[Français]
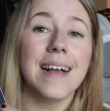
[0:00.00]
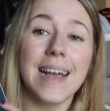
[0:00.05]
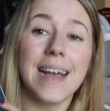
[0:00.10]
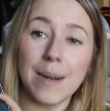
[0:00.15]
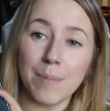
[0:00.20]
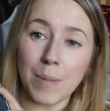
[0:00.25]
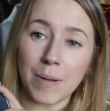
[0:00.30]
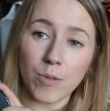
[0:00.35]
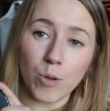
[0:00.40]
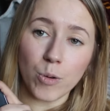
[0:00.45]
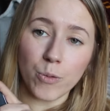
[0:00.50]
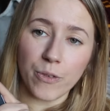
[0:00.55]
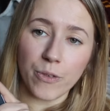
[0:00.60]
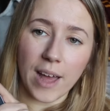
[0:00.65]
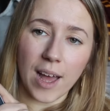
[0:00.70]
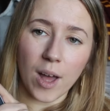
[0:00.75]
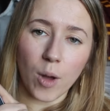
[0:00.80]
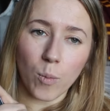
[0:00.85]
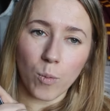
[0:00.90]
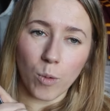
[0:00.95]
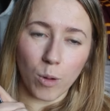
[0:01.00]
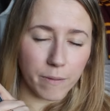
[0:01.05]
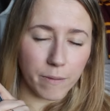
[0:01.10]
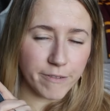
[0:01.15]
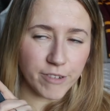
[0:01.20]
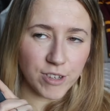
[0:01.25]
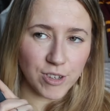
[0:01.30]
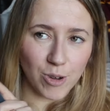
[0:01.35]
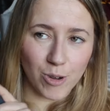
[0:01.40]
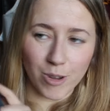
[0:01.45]
Elle m'avait offert
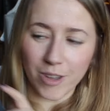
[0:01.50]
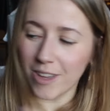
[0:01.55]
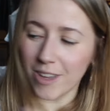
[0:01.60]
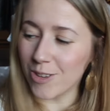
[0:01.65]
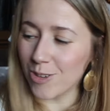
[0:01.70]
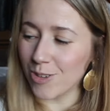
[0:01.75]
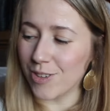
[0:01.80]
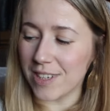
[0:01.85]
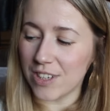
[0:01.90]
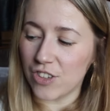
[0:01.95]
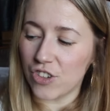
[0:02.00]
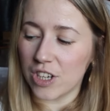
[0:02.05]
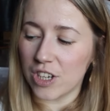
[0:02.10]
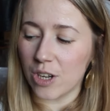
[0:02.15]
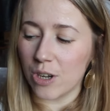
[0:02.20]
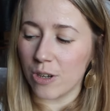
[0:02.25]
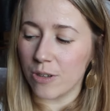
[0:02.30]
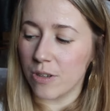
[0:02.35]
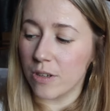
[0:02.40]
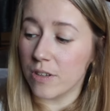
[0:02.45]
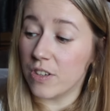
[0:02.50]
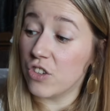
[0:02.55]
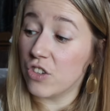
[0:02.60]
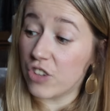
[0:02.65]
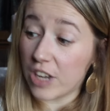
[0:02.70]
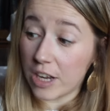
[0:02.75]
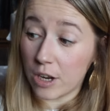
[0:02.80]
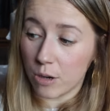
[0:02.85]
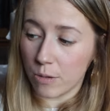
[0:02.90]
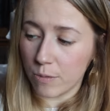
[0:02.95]
Wolf Song de TJ Klune,
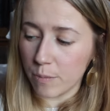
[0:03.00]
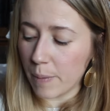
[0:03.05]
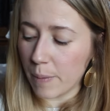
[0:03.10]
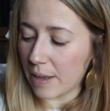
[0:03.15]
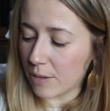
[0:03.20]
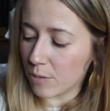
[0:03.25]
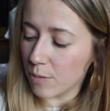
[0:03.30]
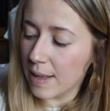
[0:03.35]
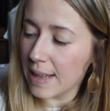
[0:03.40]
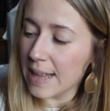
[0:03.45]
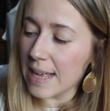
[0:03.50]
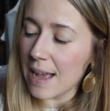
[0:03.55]
TJ Klune pardon.